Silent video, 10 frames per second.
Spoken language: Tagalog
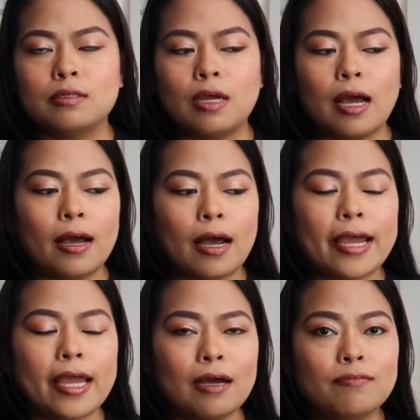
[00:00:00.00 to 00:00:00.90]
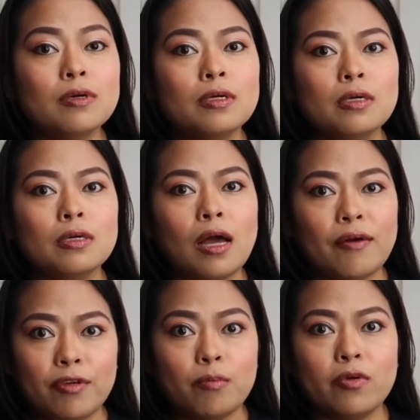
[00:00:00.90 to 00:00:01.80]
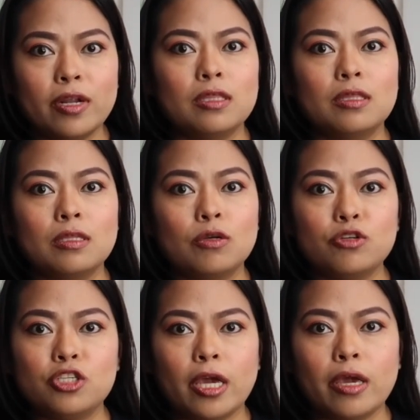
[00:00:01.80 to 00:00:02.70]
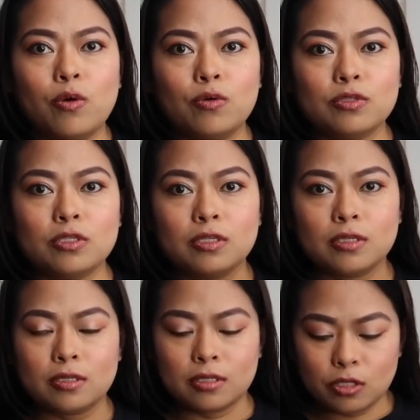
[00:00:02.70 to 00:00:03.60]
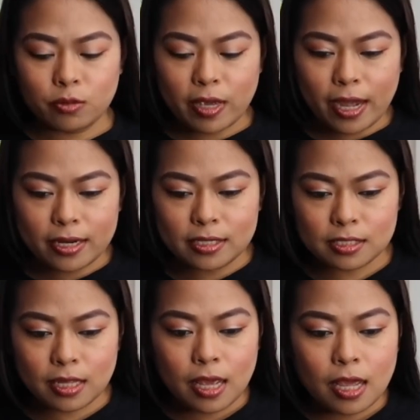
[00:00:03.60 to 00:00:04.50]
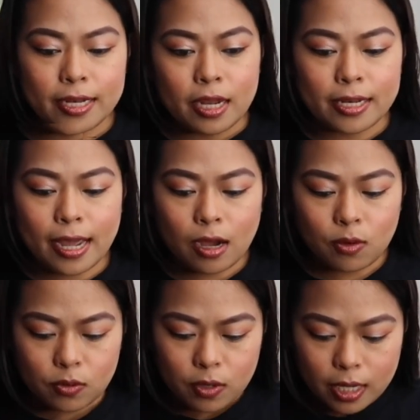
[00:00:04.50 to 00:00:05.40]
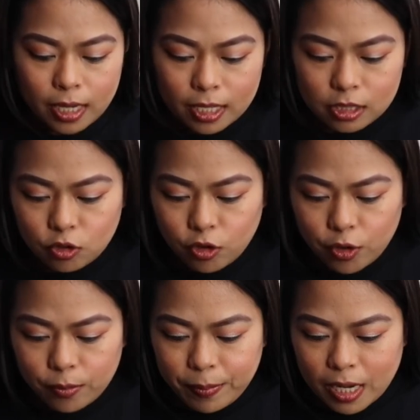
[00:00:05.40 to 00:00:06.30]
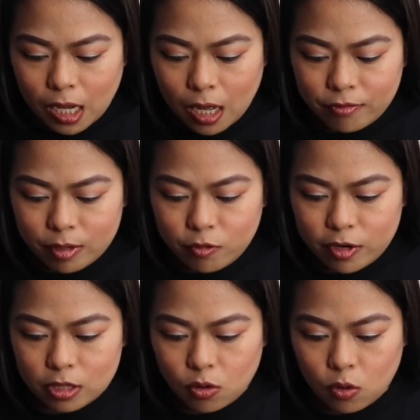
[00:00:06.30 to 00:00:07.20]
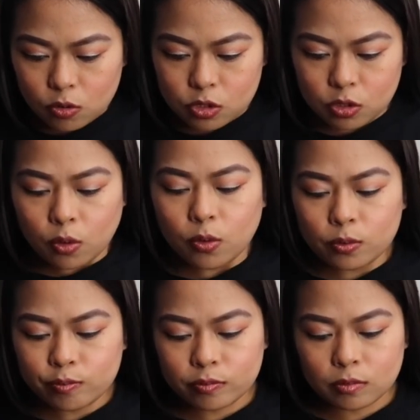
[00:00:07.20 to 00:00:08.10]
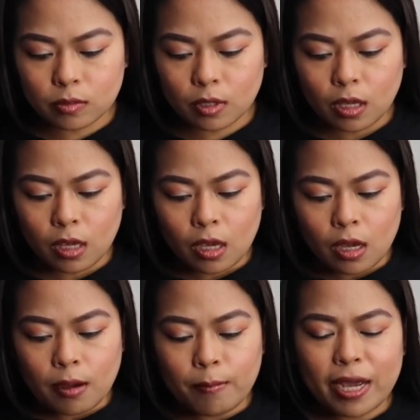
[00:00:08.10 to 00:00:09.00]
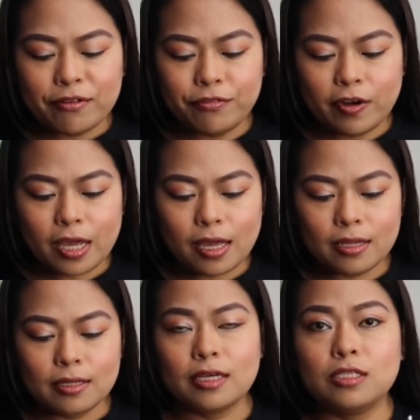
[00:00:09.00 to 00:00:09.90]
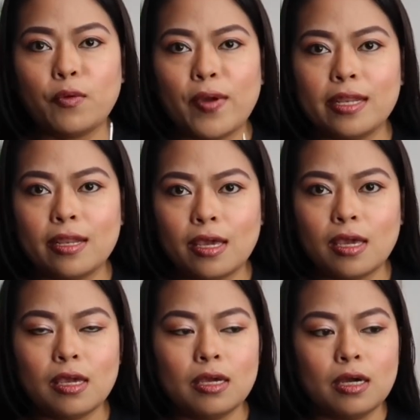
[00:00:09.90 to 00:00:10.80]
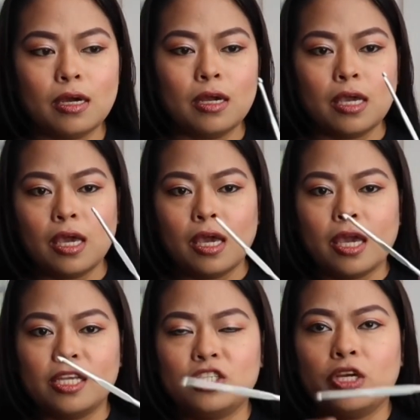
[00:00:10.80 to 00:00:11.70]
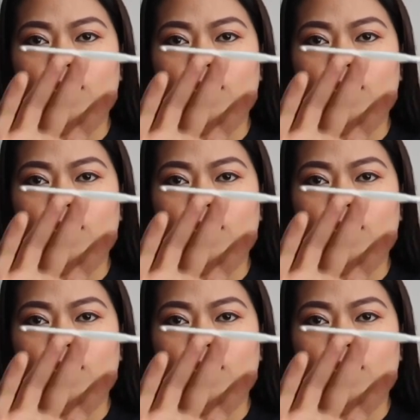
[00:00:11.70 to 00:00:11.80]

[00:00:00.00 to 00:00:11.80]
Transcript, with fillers: Uh, I have a favorite crochet hooks. To be honest. Now, ito yung pinaka-favorite hooks ko. My friend na si Wendy, she